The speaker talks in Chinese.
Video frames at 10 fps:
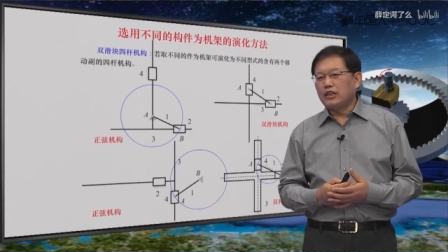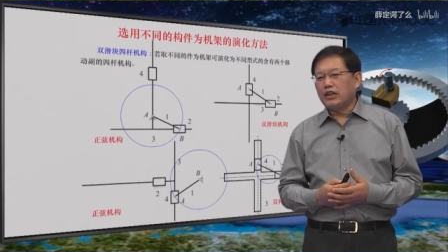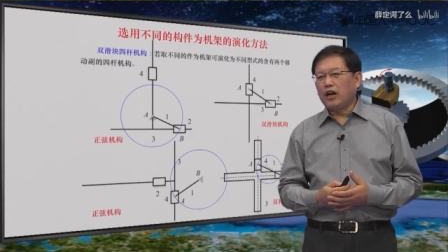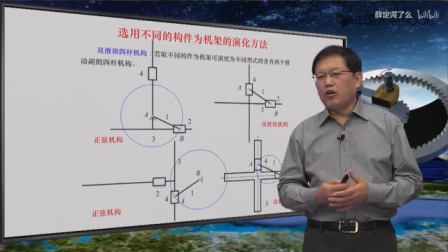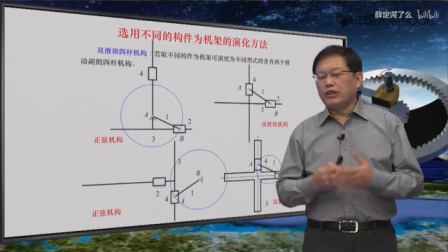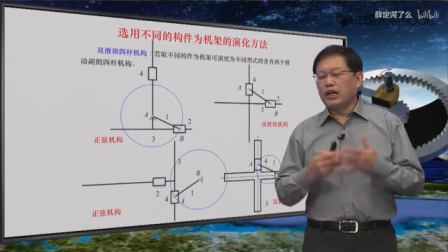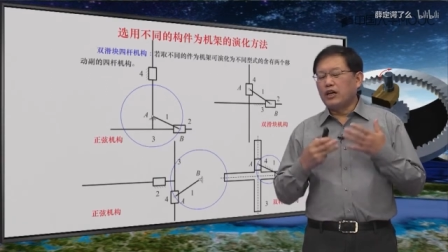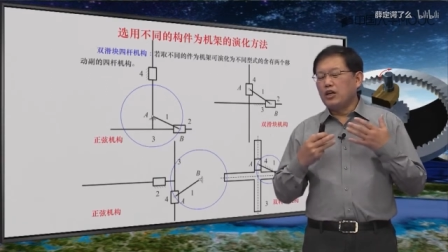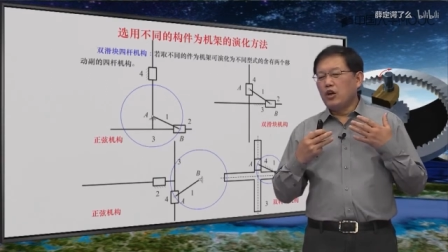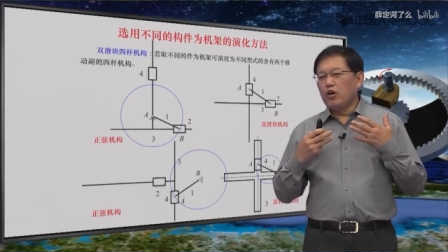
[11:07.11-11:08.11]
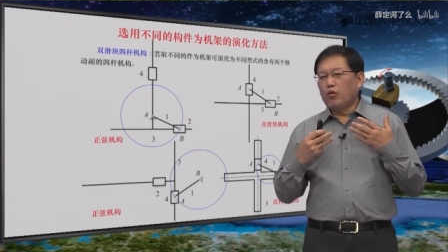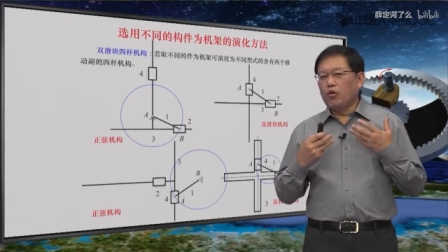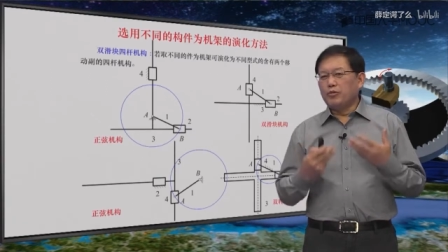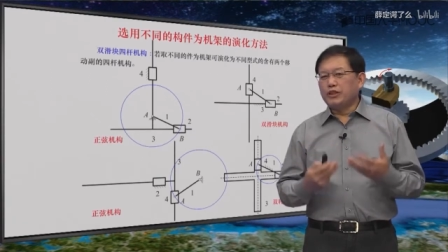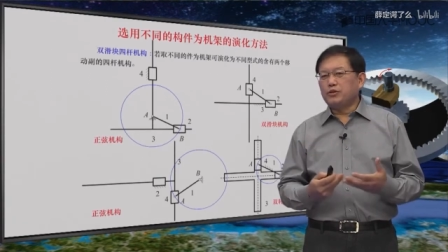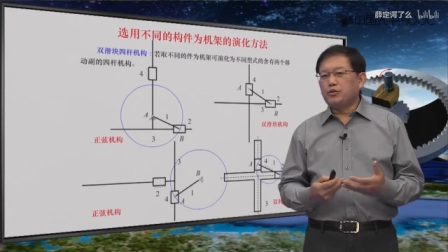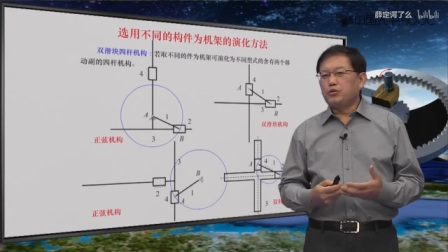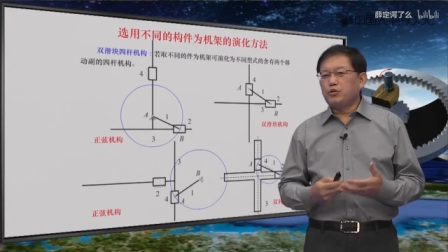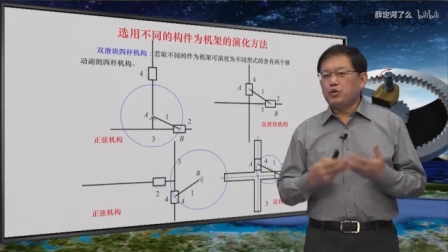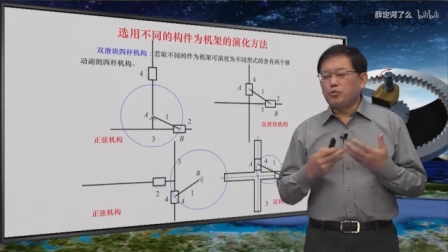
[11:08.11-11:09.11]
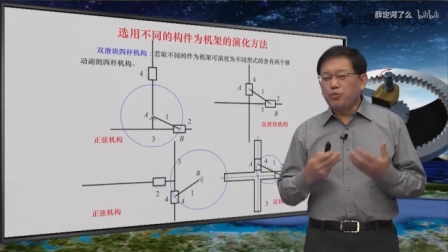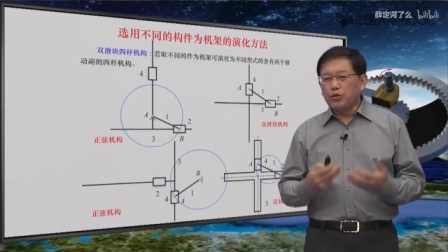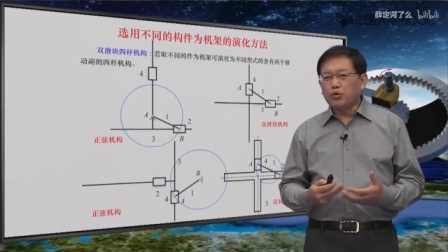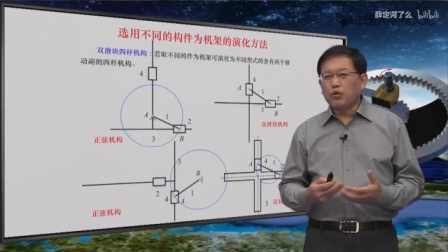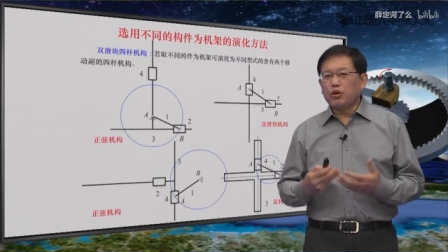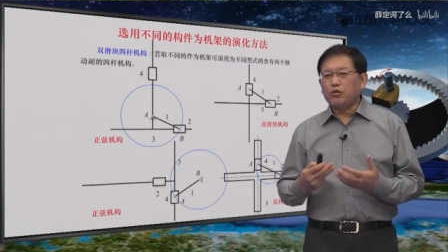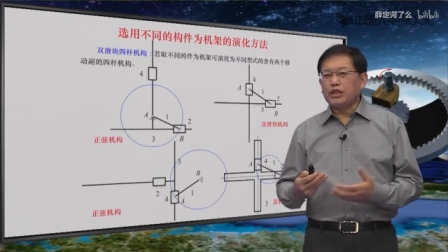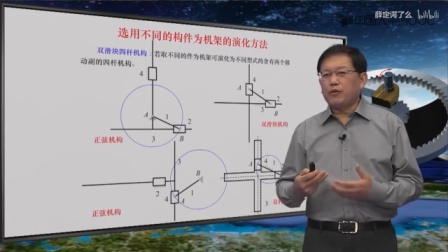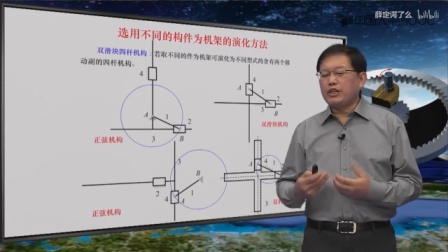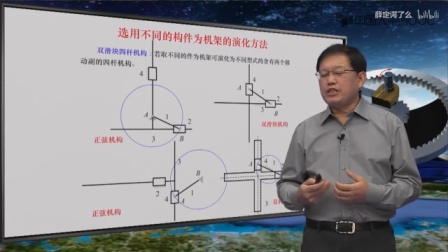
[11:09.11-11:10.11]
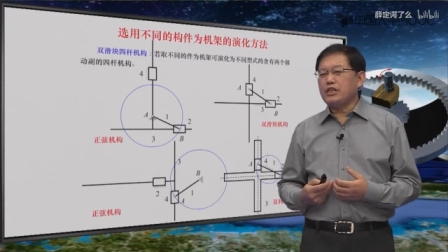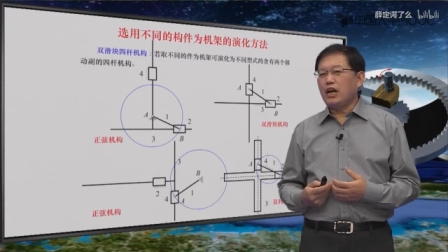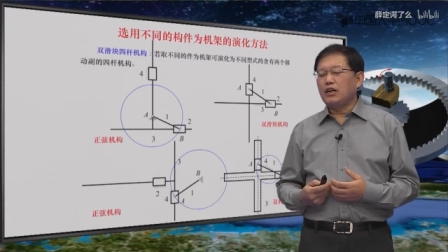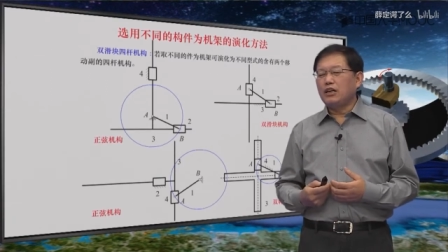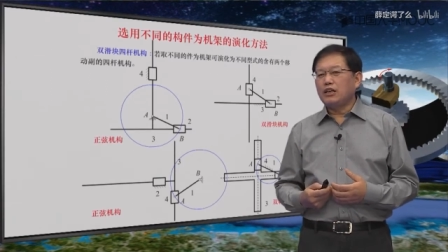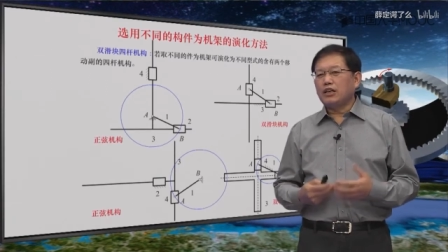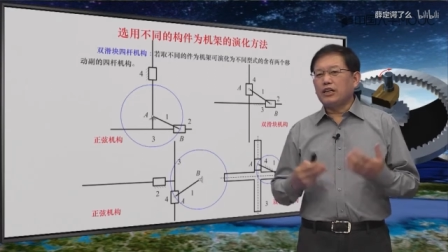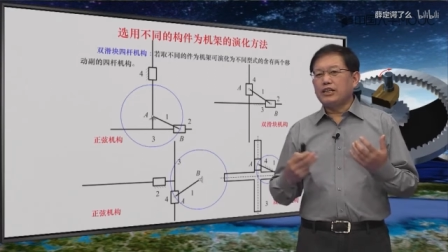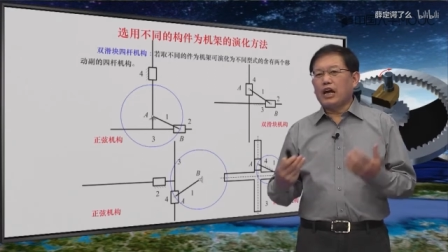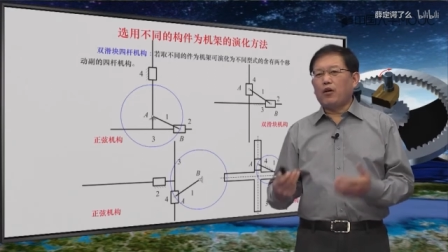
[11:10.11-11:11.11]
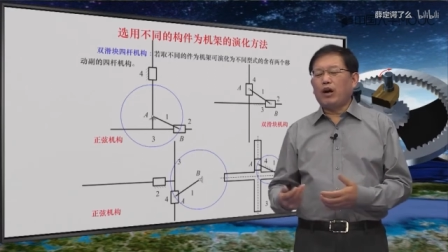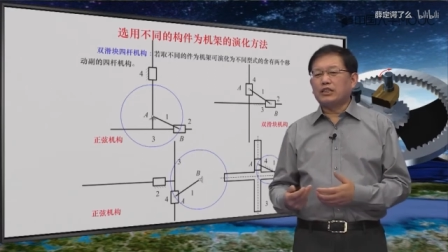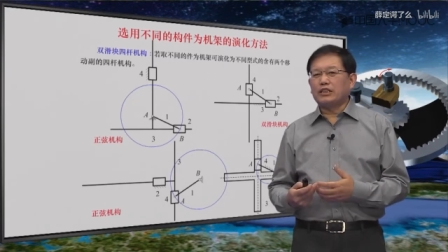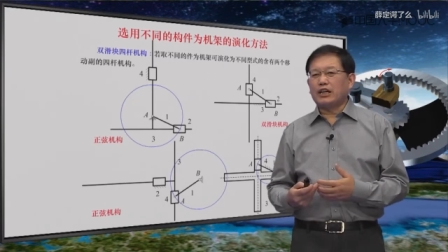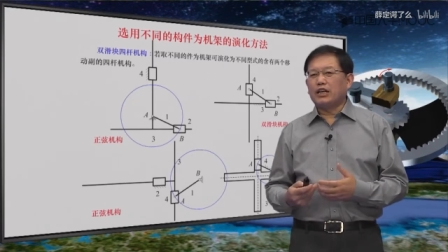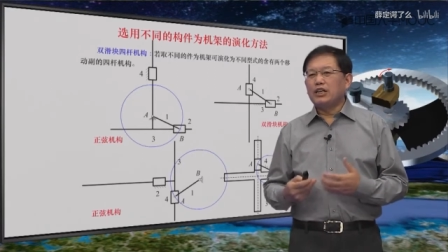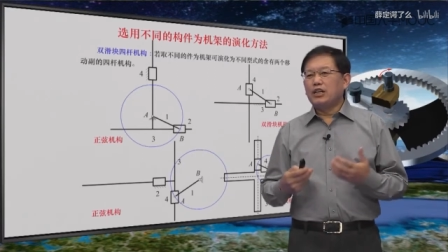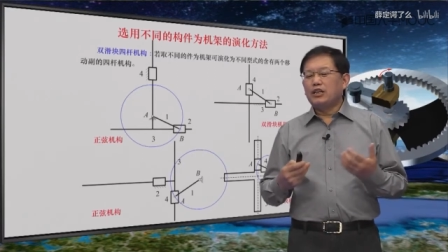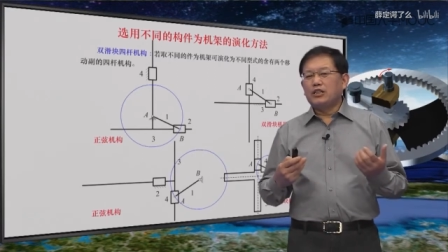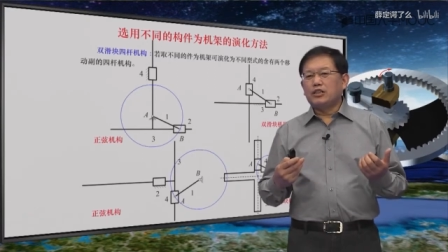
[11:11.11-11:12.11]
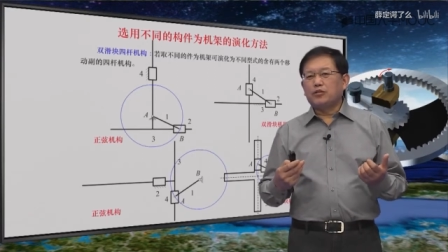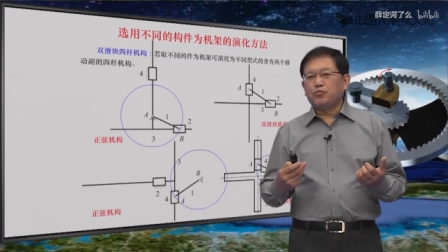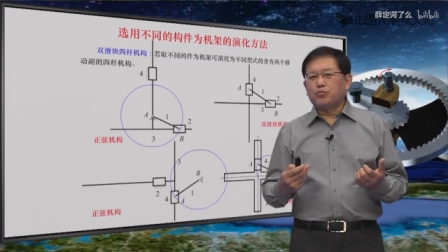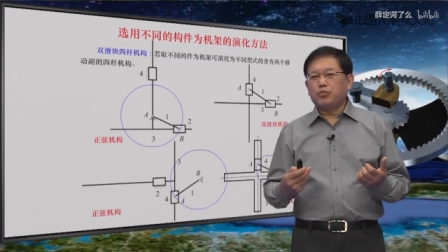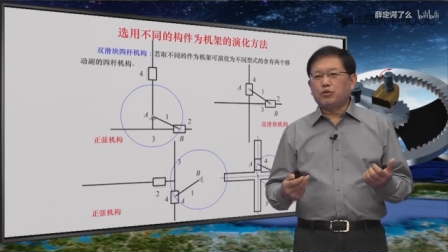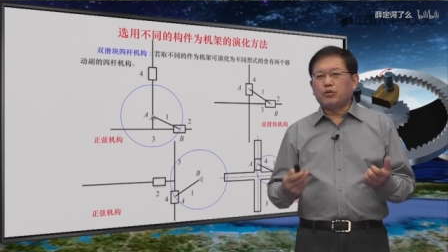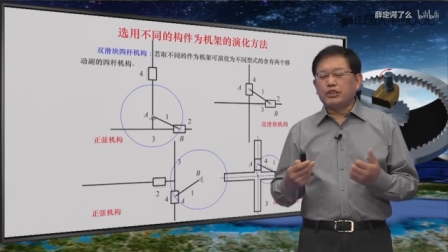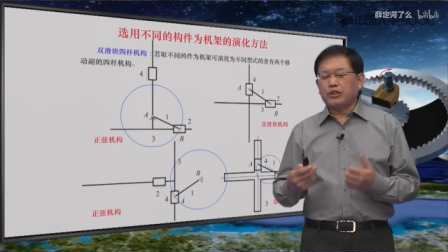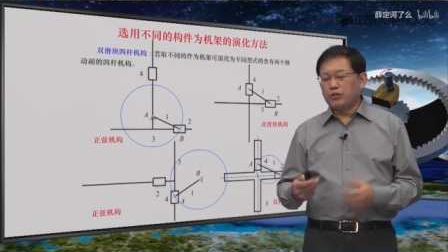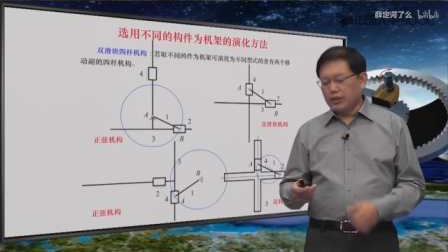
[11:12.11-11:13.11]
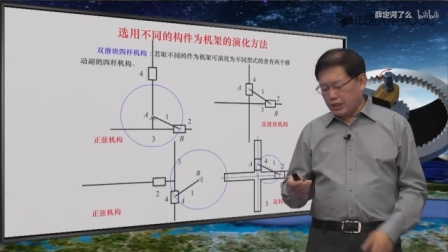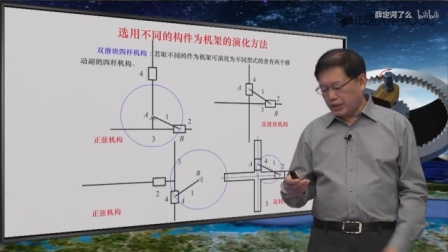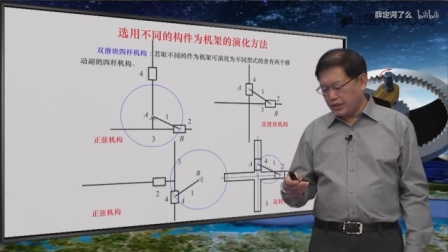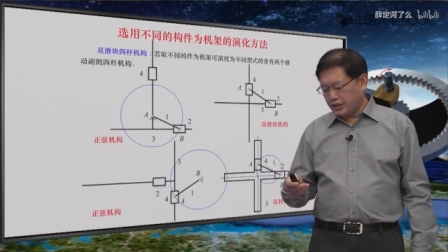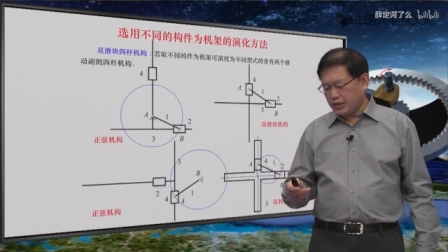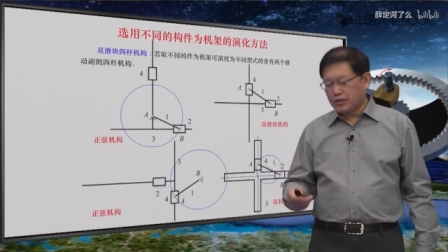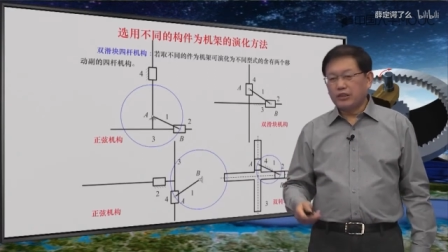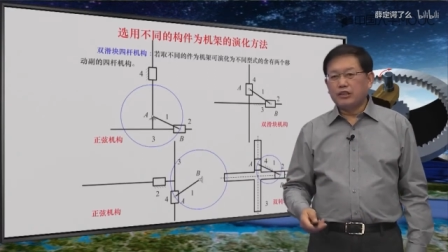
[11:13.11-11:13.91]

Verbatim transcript: 然后呢，我们取不同构件为基架，可以演化成呢不同机构的这个形式。